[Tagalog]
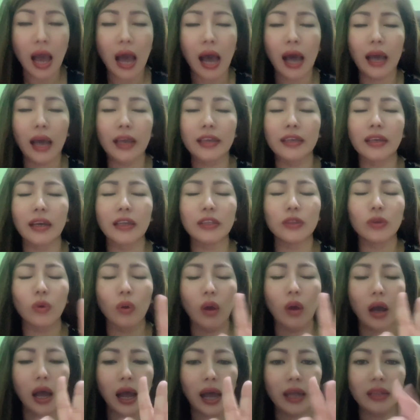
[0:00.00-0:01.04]
Ayan
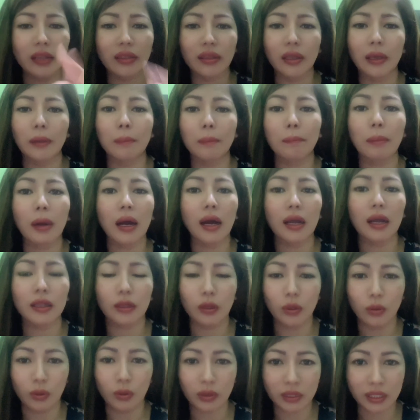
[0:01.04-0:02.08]
yung ating
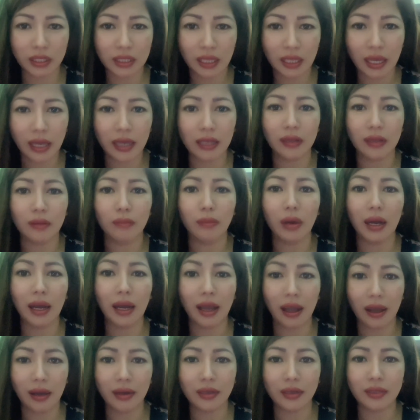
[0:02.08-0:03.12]
pangatlong sign,
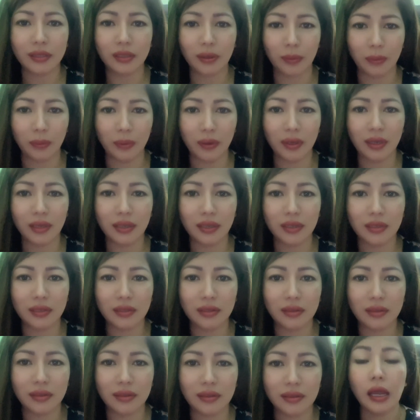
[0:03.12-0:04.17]
mga kasawi.
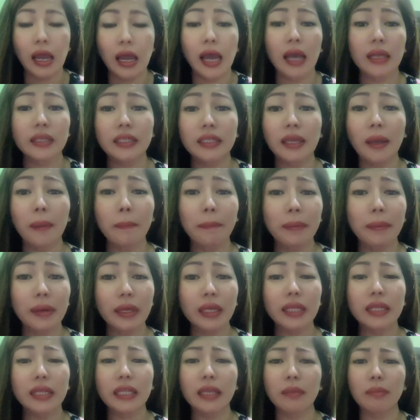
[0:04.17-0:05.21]
At syempre,
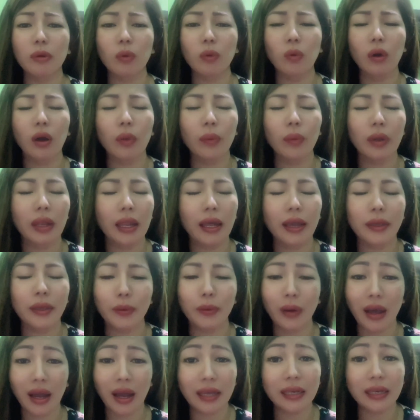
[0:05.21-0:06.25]
hindi mawawala
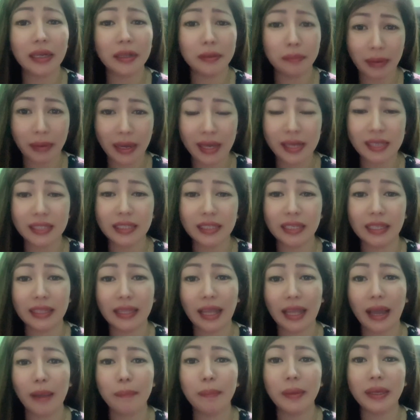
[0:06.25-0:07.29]
yung aking advice sa
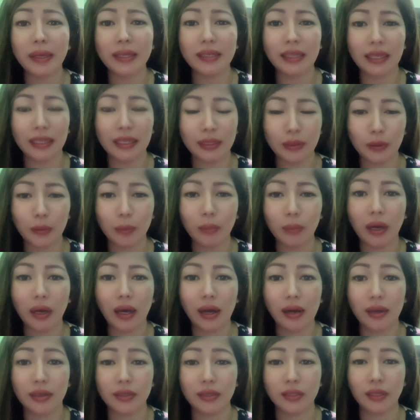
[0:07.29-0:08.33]
topic na ito
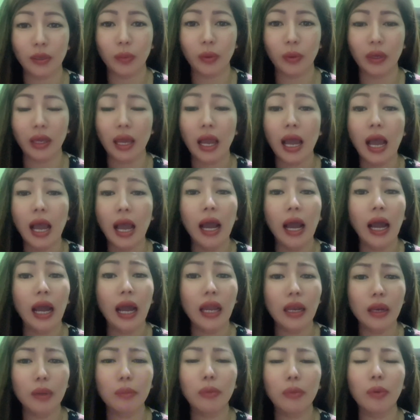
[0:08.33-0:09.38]
mga kasawi.
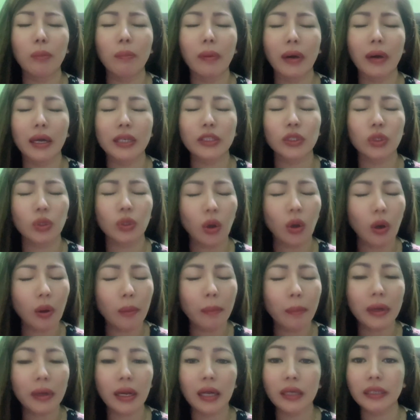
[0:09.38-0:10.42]
Alam mo ba,
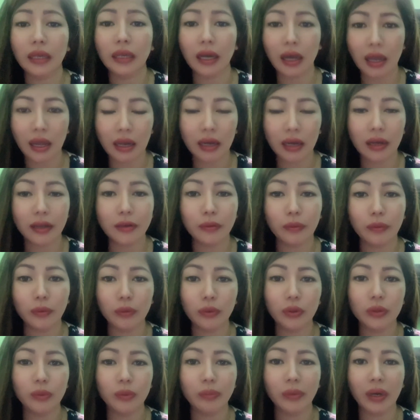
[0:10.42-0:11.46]
sobrang
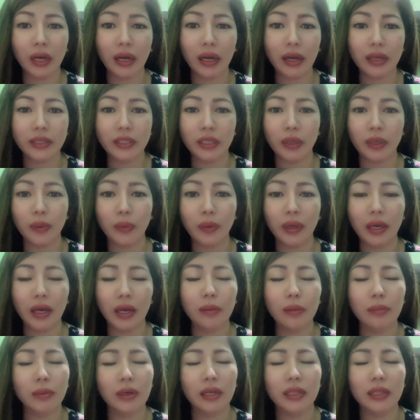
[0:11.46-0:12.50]
nakakalungkot mga kasawi
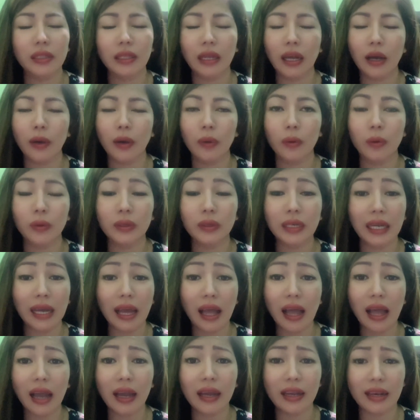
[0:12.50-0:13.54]
ang mga taong
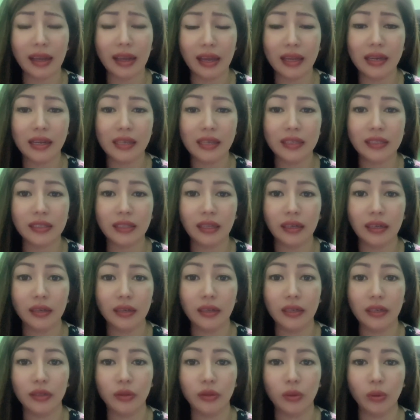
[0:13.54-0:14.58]
nakakaranas ng
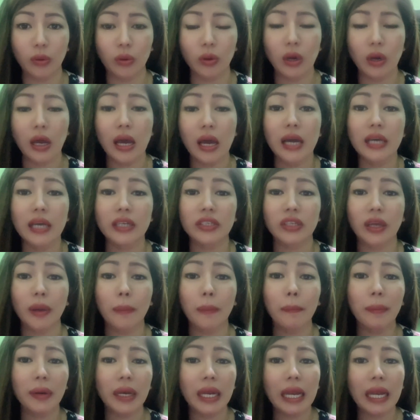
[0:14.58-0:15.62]
ganito.
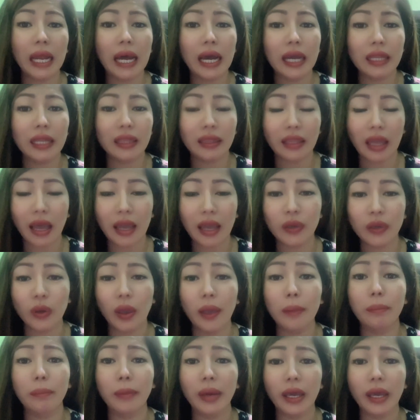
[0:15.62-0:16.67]
Syempre, lahat tayo
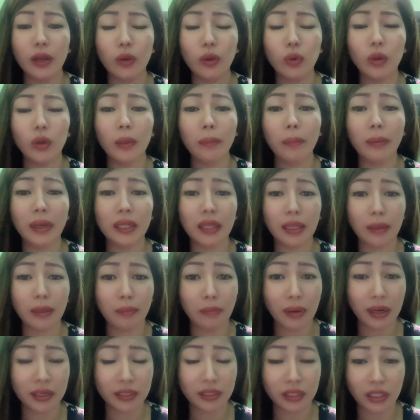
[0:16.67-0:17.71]
ay merong iba't
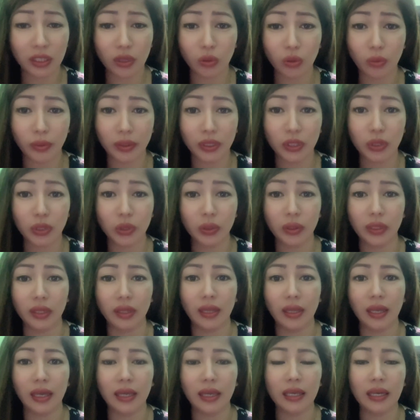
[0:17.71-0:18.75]
ibang sitwasyon.
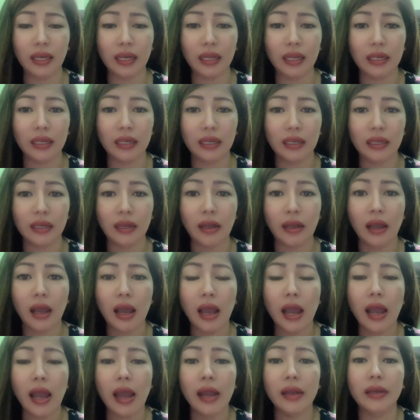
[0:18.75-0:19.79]
Ayan
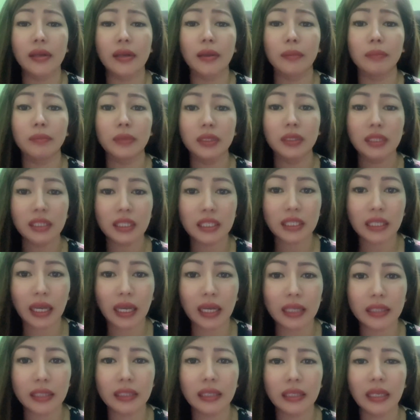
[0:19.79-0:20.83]
na
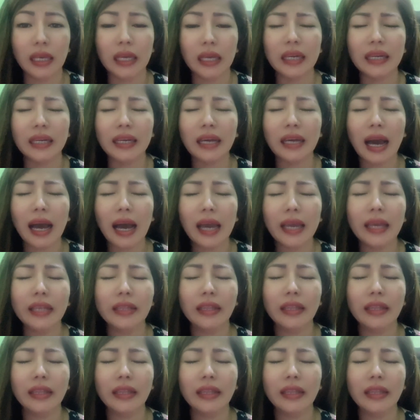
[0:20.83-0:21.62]
minsan kahit